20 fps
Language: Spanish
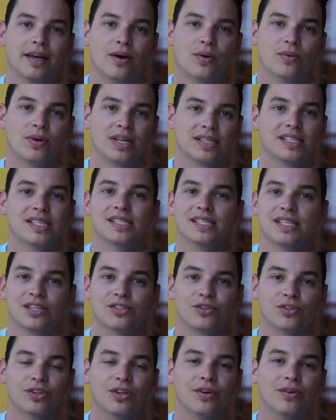da una
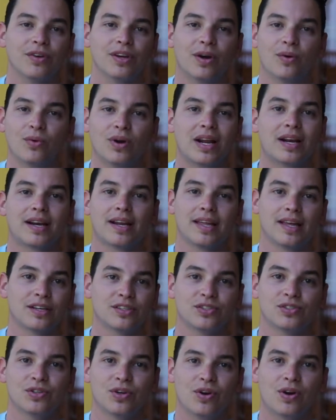sensación de vivir en una
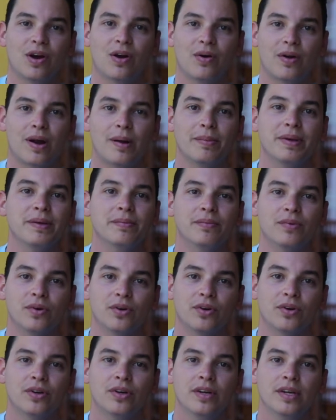redacción ahora
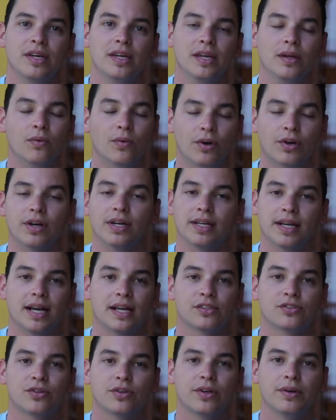mismo, ¿no? Y bueno, el
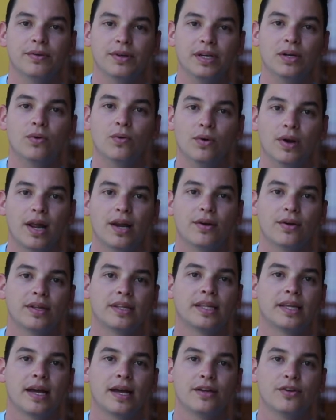caso de vincularlo
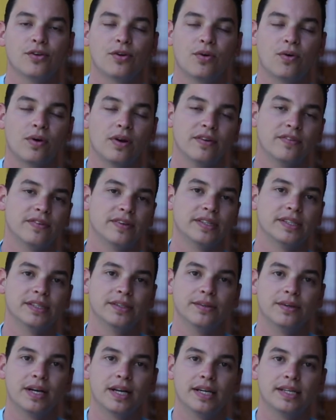este año con el
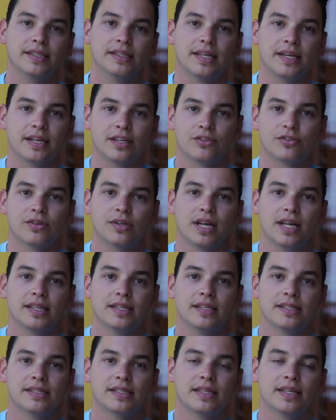Festival
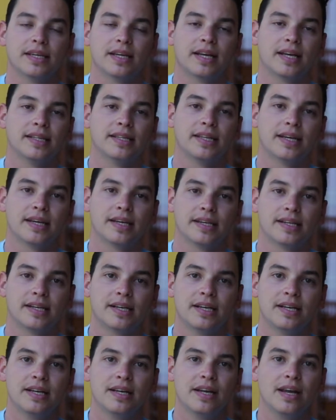Internacional de Cine de
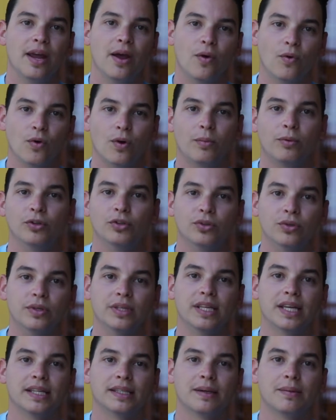Cartagena es una
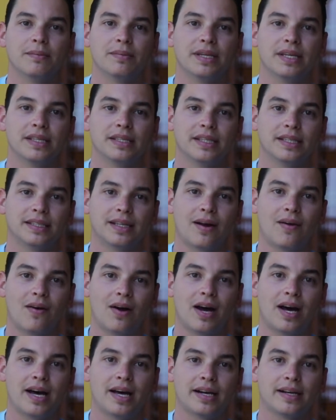oportunidad también de
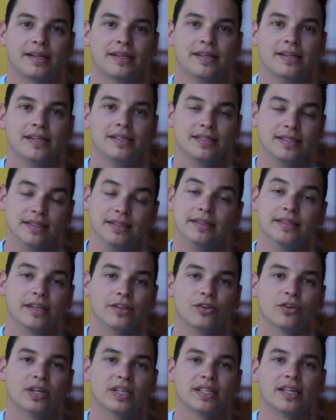trabajar
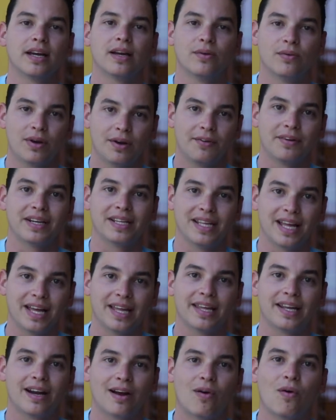sintiendo que estás en una
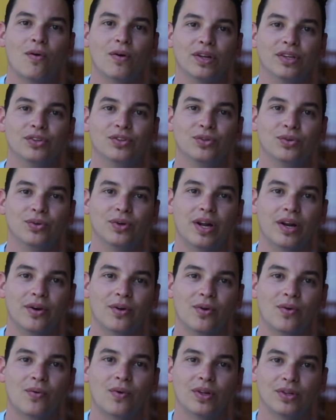verdadera cobertura,
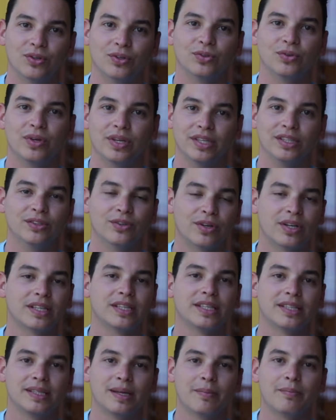¿no? Cuando tus
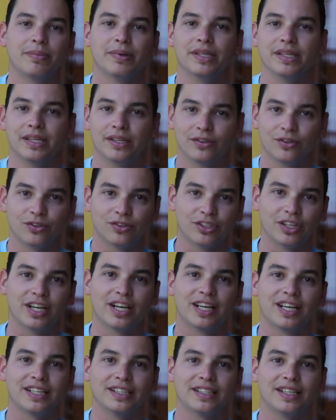editores te están pidiendo
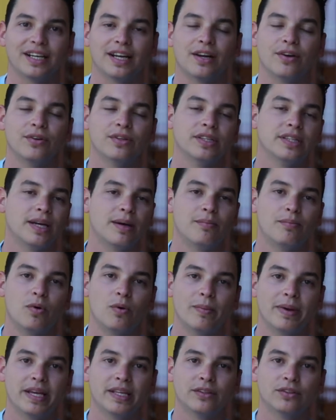tienes que entregarlo en tal
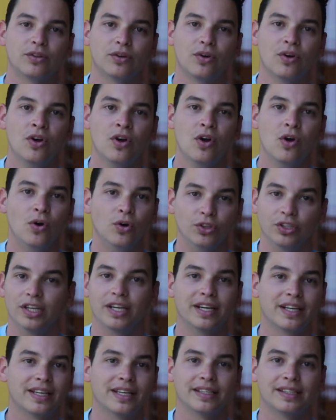momento o
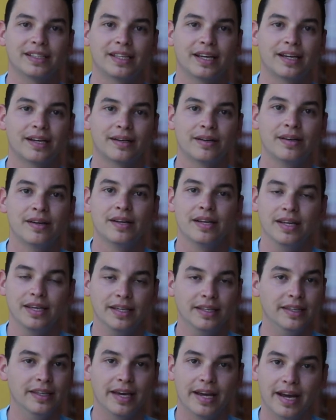tienes que estar
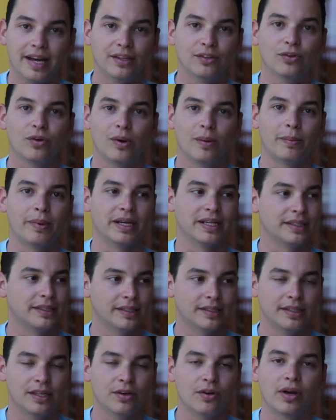ideando a
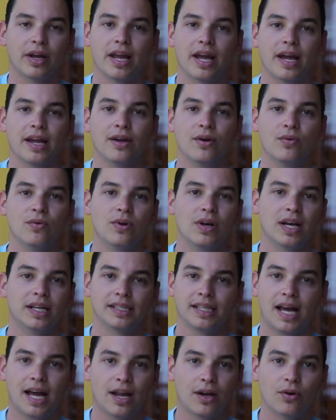partir de lo que hay en un
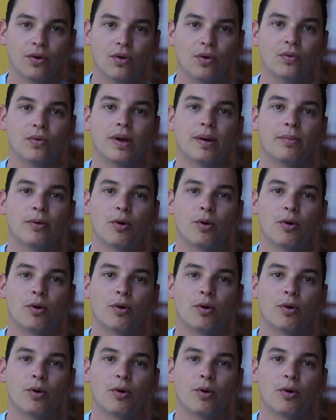catálogo, una